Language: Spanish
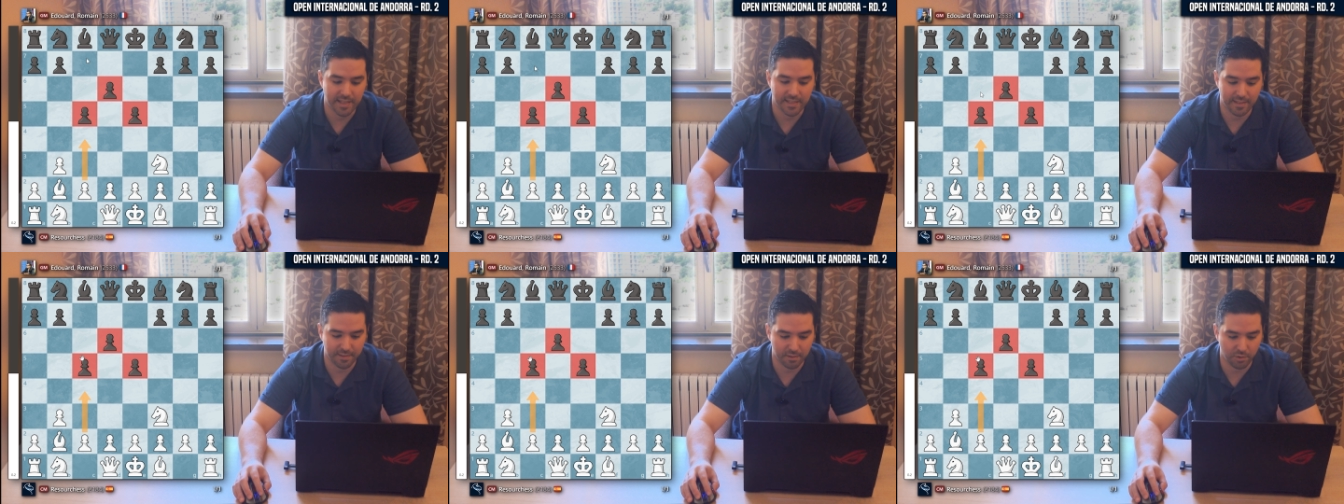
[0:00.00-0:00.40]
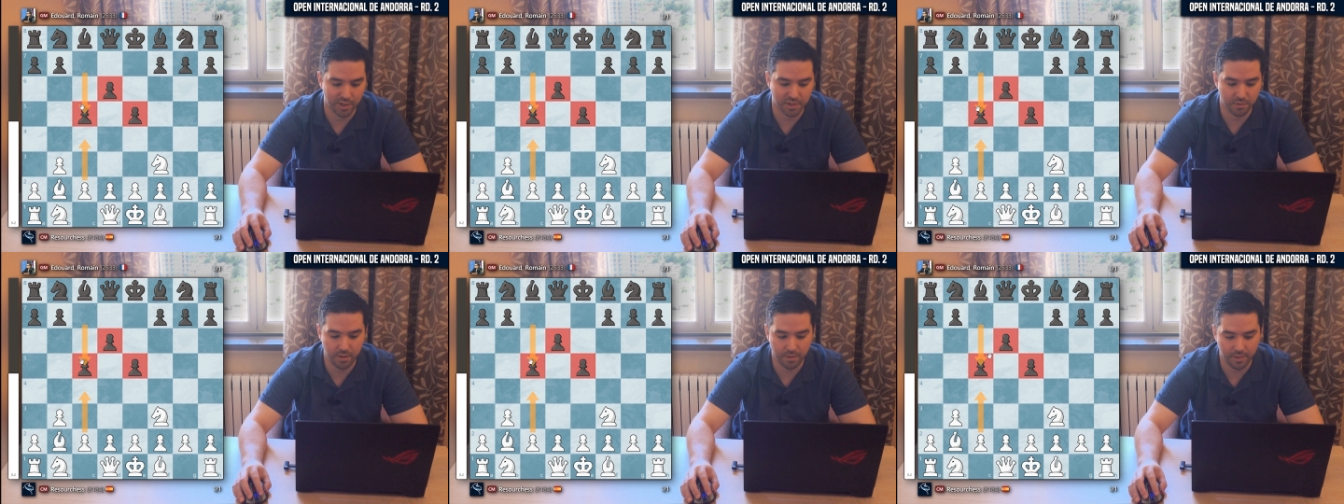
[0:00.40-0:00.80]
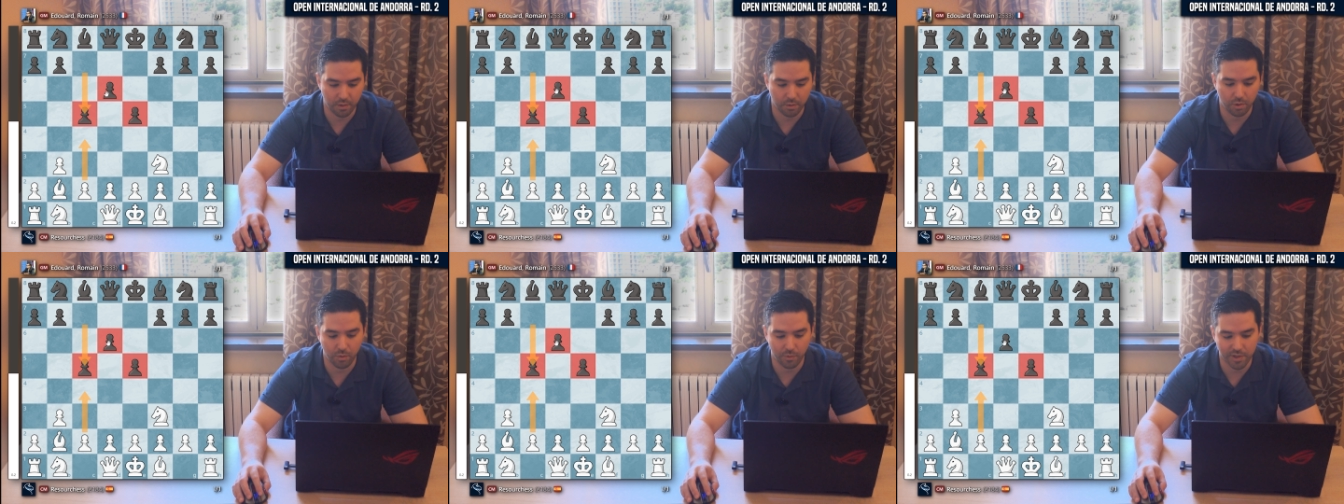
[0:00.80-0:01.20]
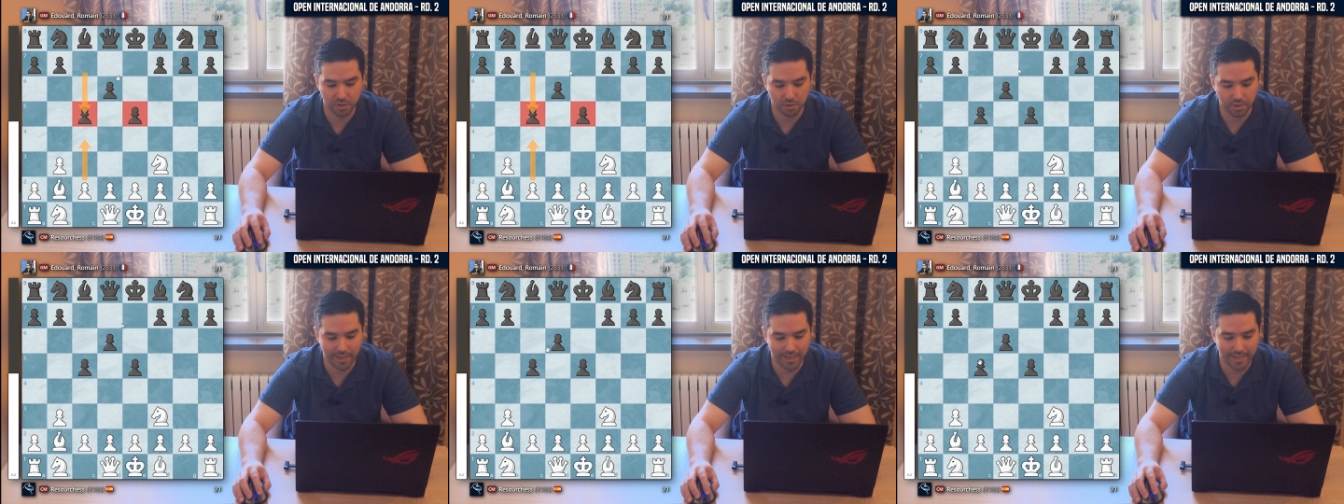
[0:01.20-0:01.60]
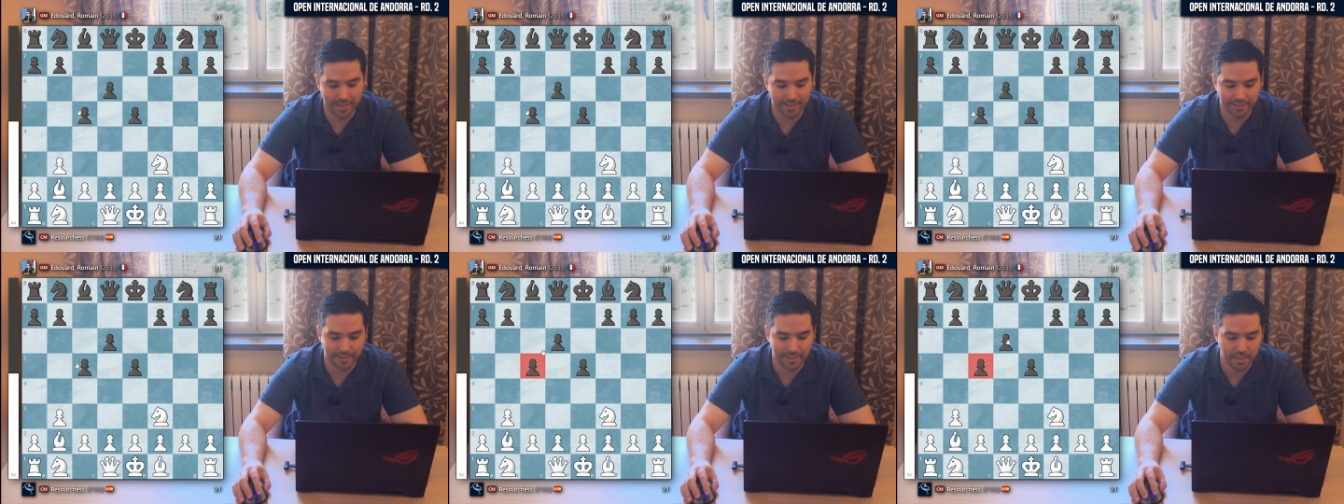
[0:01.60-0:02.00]
es el negro el cacho C5 y luego ha hecho
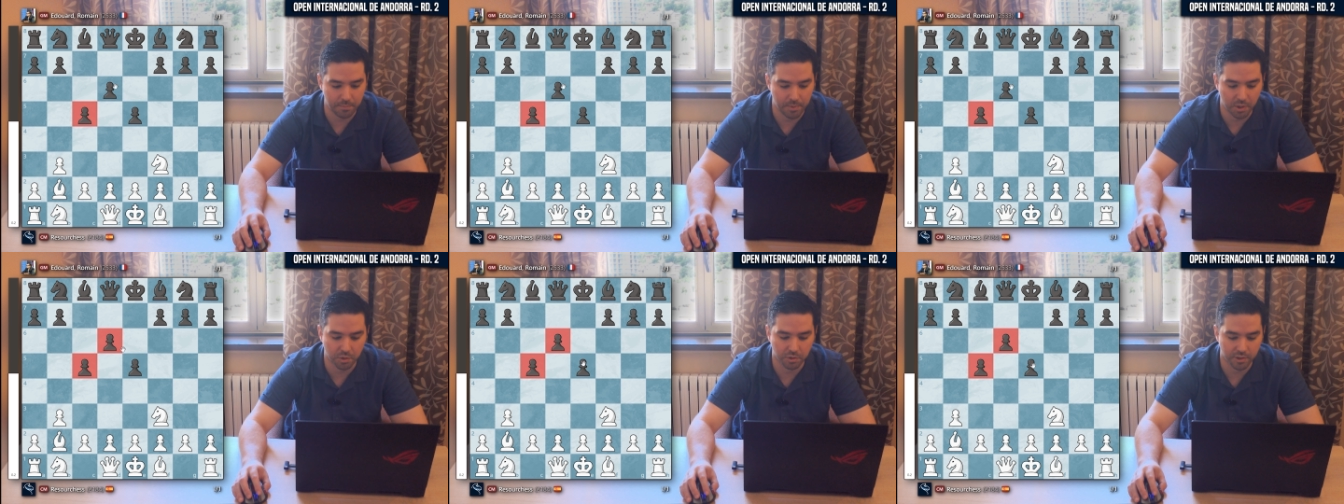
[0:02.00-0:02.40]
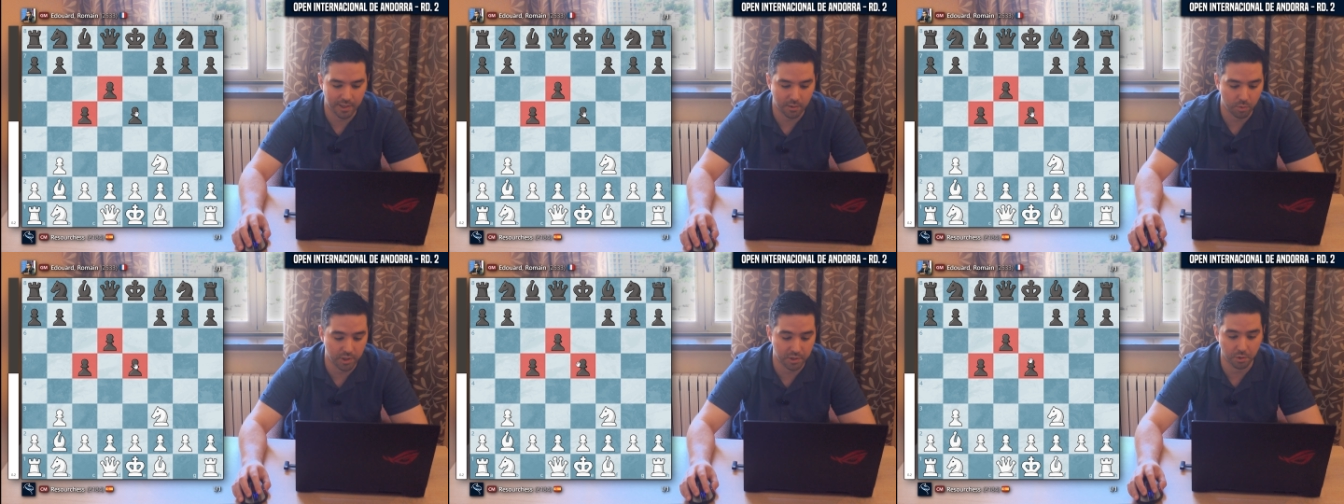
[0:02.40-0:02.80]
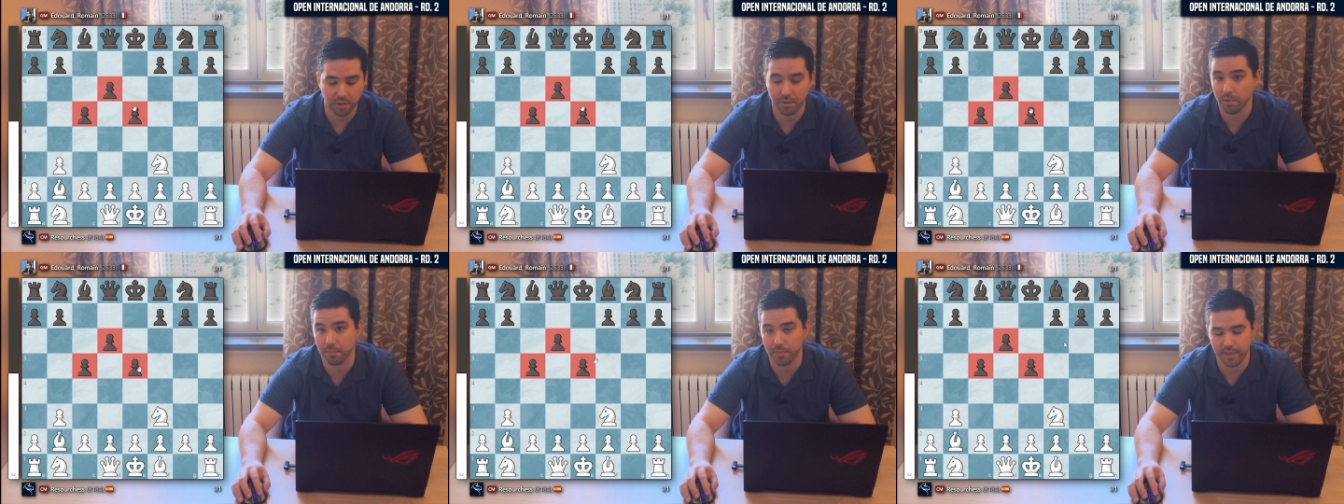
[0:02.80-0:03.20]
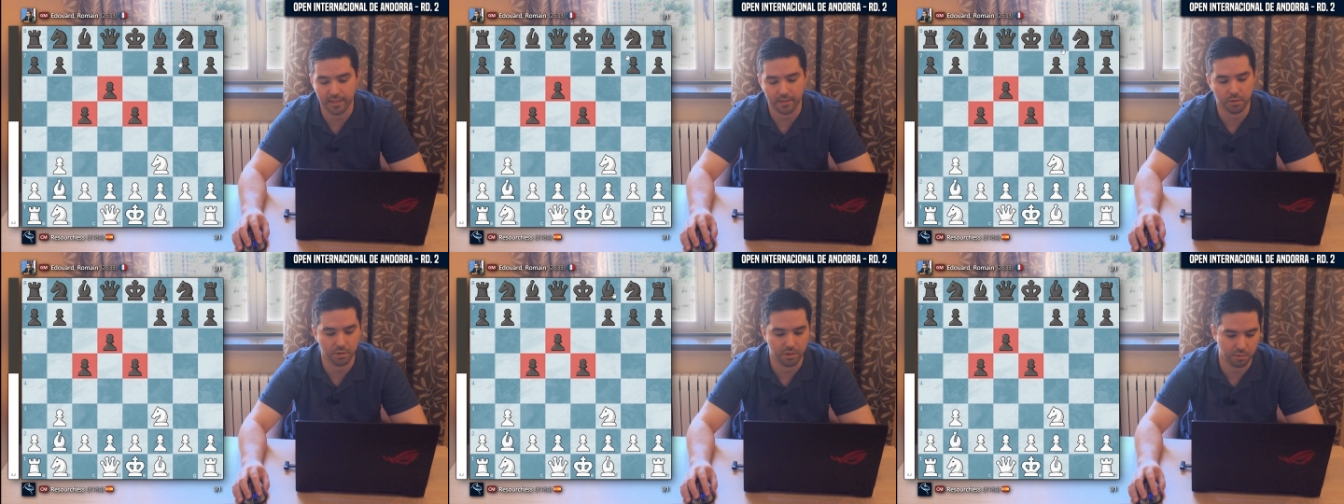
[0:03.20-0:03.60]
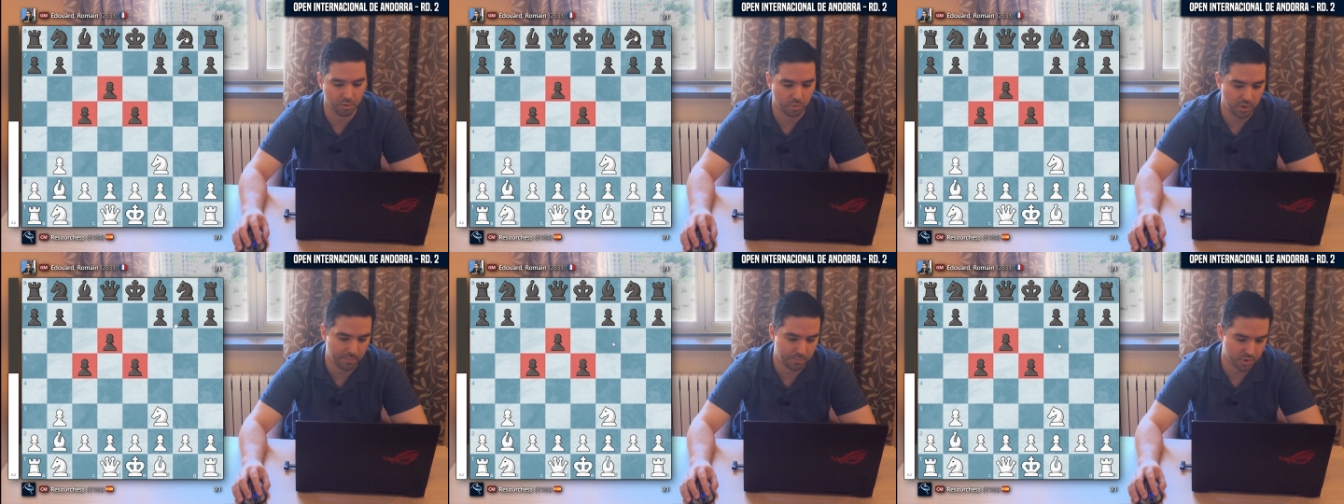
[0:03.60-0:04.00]
el típico triangulito de Botvinnik donde
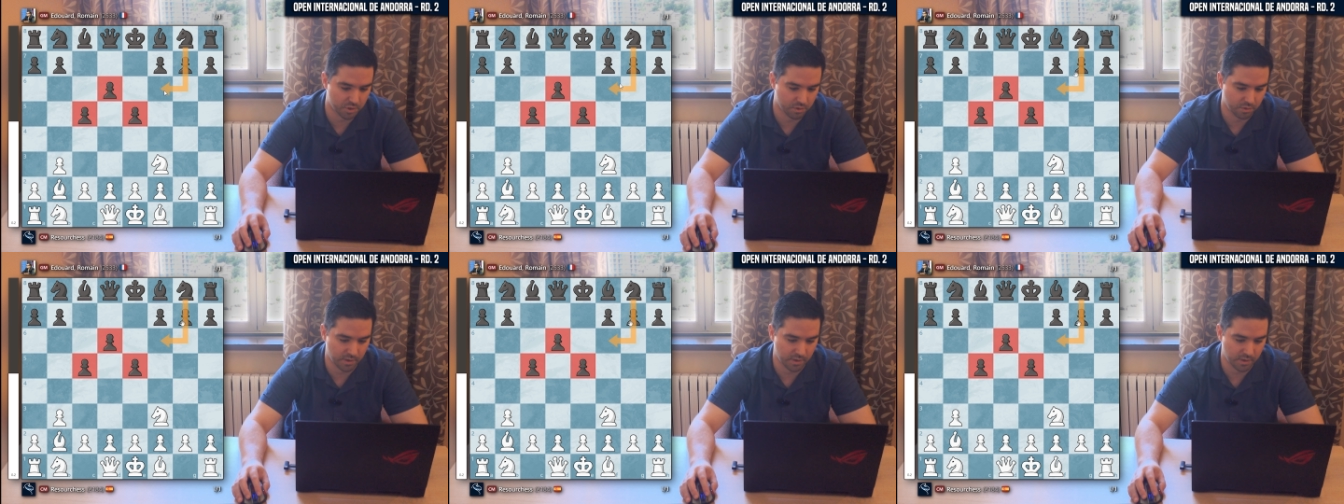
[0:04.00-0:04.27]
uno juega pues,